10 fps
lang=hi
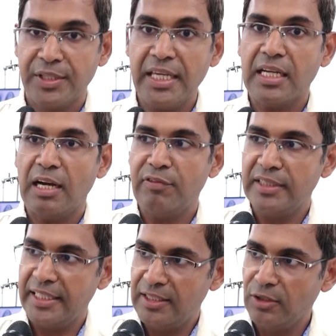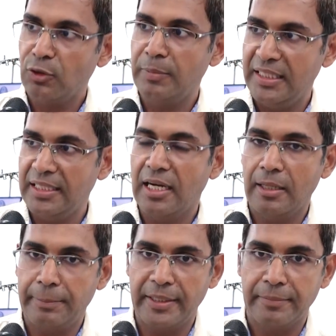ये काफ़ी देखने को मिली
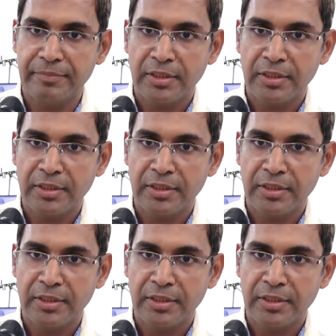यहाँ पर